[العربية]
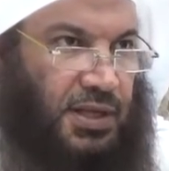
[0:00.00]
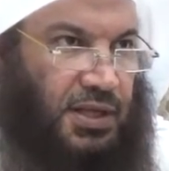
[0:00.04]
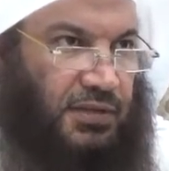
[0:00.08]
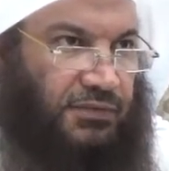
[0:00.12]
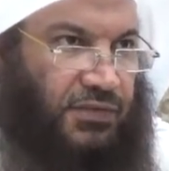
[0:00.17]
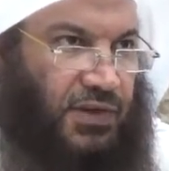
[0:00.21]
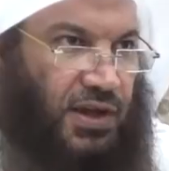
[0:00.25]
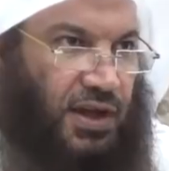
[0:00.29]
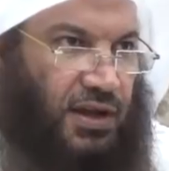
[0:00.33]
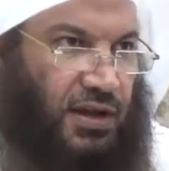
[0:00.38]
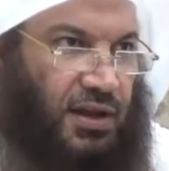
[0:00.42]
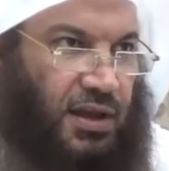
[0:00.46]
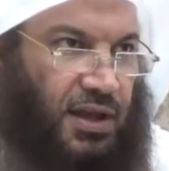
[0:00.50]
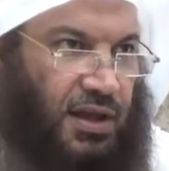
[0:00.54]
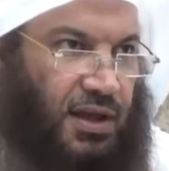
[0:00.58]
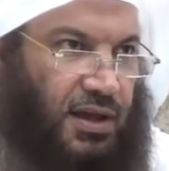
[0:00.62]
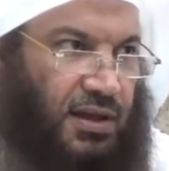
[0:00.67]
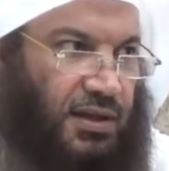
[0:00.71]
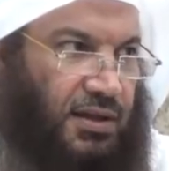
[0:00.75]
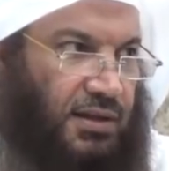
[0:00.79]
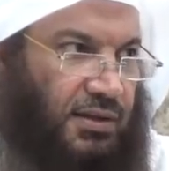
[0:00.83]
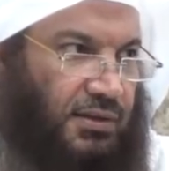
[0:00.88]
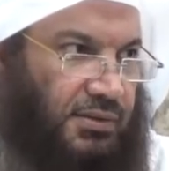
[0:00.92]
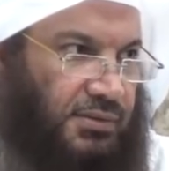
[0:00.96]
في هذه
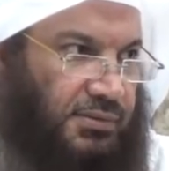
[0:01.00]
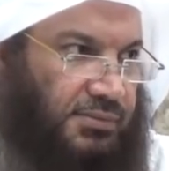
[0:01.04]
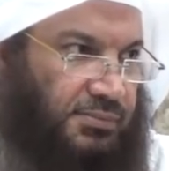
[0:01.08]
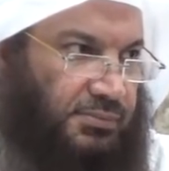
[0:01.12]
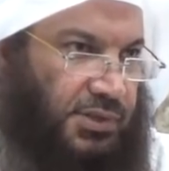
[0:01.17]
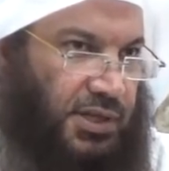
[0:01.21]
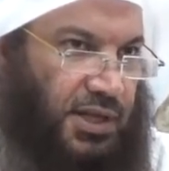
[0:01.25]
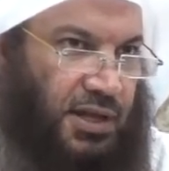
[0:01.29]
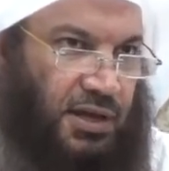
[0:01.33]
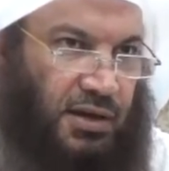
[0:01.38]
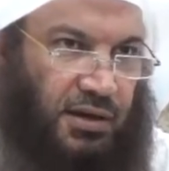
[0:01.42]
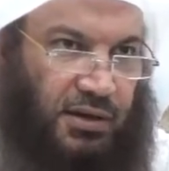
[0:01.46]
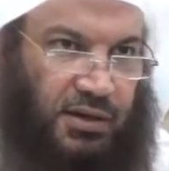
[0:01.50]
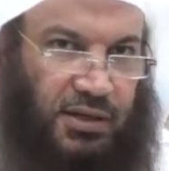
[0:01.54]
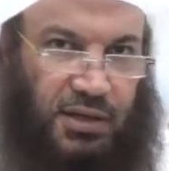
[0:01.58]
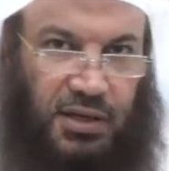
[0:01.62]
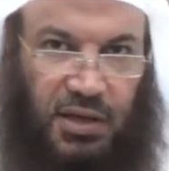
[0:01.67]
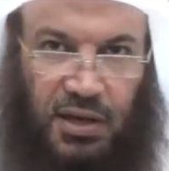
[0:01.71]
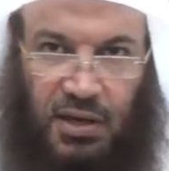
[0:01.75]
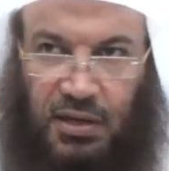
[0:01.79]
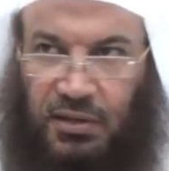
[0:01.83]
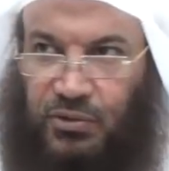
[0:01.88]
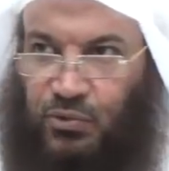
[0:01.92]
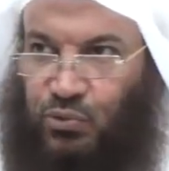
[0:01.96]
الحالة من
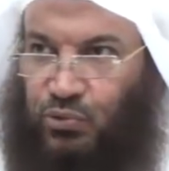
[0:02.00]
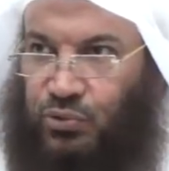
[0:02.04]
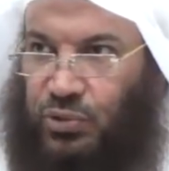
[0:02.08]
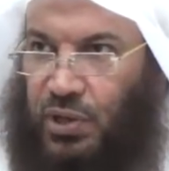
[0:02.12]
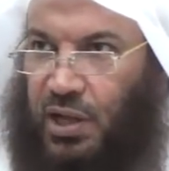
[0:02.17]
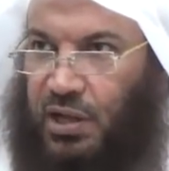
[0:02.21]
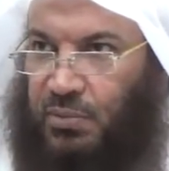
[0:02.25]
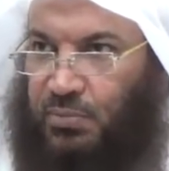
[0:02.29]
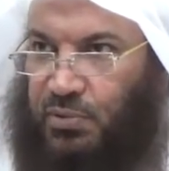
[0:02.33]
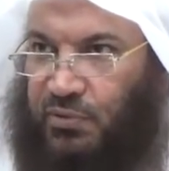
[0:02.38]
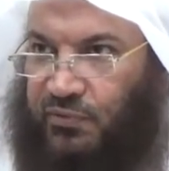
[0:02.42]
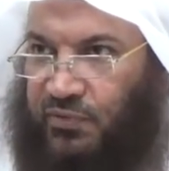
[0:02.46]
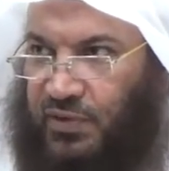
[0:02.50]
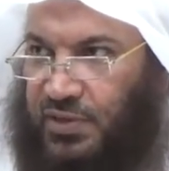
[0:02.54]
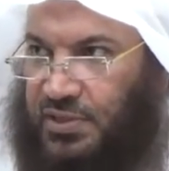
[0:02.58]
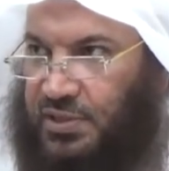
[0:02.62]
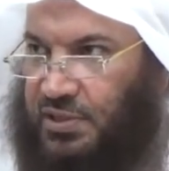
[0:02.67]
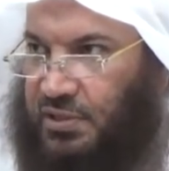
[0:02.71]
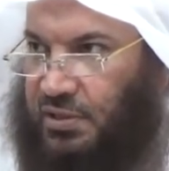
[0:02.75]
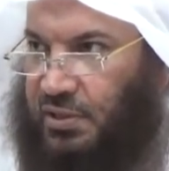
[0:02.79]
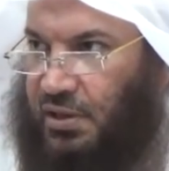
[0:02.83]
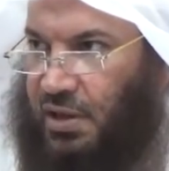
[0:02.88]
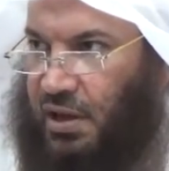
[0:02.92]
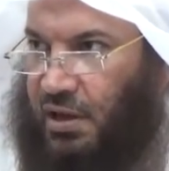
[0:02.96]
حقها أن تطالب
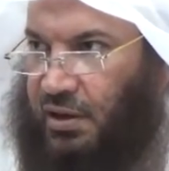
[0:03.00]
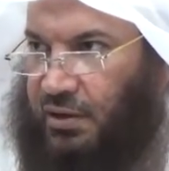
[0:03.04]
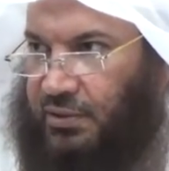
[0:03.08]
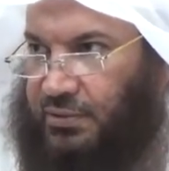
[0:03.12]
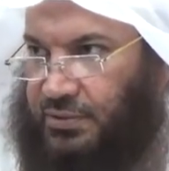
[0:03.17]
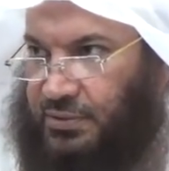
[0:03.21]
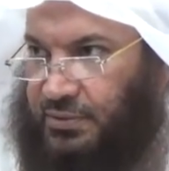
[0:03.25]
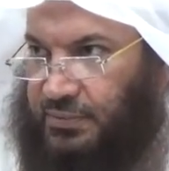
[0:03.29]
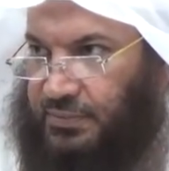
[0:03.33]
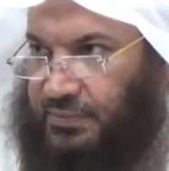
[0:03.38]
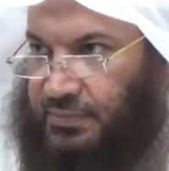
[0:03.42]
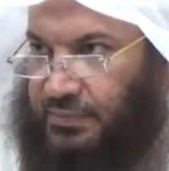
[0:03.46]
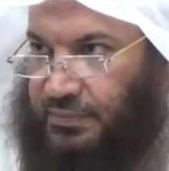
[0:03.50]
بفسخ العقد